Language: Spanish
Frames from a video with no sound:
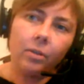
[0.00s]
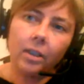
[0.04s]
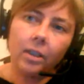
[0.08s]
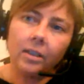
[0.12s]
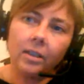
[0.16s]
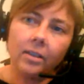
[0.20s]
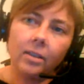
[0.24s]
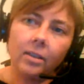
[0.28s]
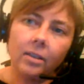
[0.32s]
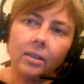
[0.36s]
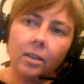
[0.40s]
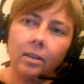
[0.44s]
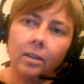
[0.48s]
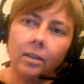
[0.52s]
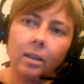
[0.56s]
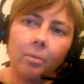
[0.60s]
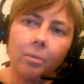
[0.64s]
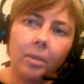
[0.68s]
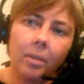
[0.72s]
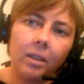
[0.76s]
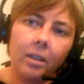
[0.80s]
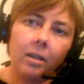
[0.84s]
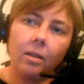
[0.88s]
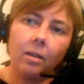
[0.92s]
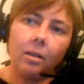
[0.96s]
que existe entre
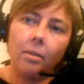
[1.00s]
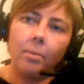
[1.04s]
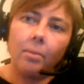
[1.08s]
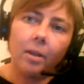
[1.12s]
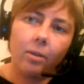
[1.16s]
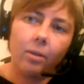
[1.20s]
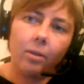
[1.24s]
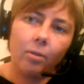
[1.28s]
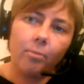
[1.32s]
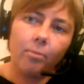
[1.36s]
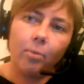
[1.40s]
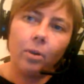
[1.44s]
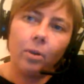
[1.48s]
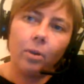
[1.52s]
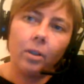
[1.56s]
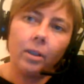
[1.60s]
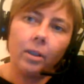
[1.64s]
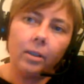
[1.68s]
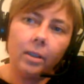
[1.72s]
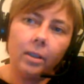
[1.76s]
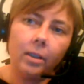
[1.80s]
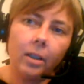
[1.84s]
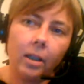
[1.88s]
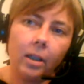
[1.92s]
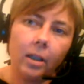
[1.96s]
participación
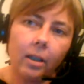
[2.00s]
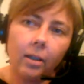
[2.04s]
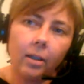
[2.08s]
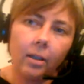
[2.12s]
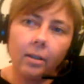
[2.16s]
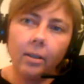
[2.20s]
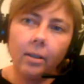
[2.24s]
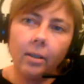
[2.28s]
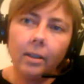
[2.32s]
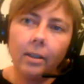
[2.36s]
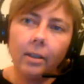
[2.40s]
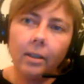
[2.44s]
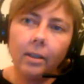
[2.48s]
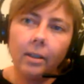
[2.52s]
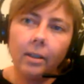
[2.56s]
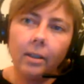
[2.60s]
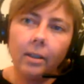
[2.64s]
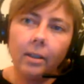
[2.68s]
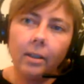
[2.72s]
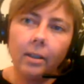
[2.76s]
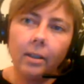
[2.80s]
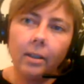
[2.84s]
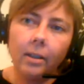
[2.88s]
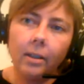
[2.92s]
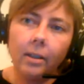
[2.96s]
política,
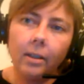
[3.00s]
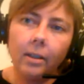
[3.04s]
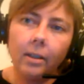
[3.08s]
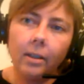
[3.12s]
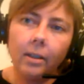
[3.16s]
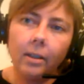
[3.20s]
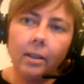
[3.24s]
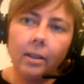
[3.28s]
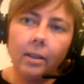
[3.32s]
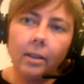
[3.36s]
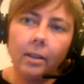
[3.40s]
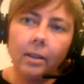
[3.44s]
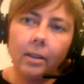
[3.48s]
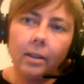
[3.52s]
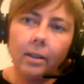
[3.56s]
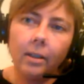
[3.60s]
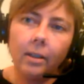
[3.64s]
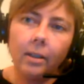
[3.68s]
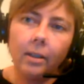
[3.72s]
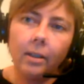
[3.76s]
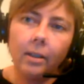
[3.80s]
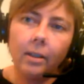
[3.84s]
seguridad y privacidad.